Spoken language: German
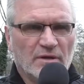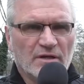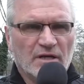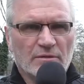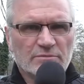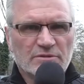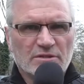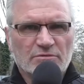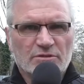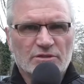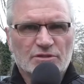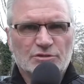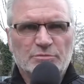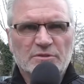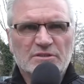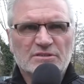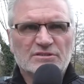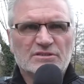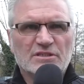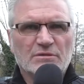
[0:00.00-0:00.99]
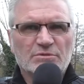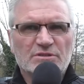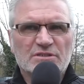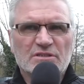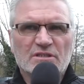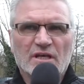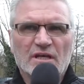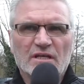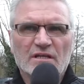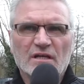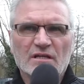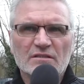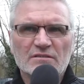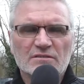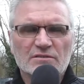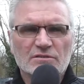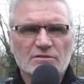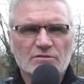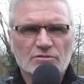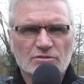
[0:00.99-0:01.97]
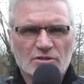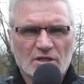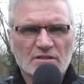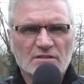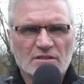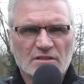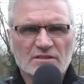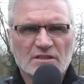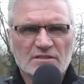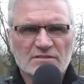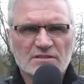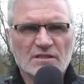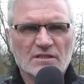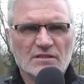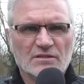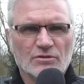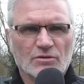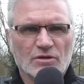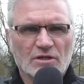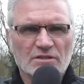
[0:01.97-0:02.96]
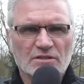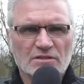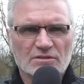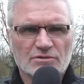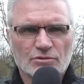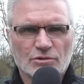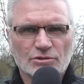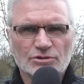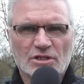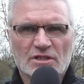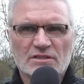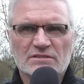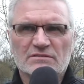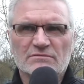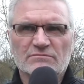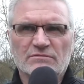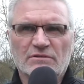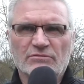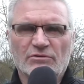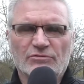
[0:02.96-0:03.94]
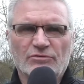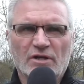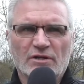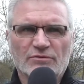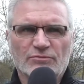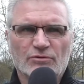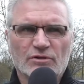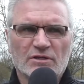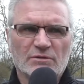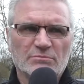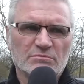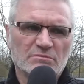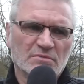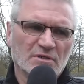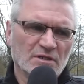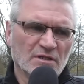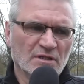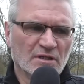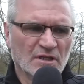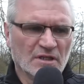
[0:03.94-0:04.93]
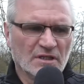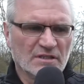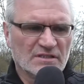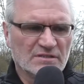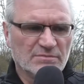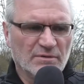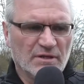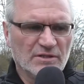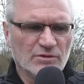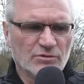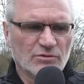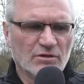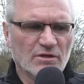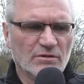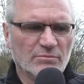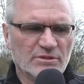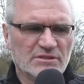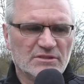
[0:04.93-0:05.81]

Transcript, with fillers: Zweieinhalb haben wir das Spielsystem ein bisschen geändert und hatten dann tatsächlich noch einige Torchancen. Wenn wir vielleicht vor dem 2-0 ein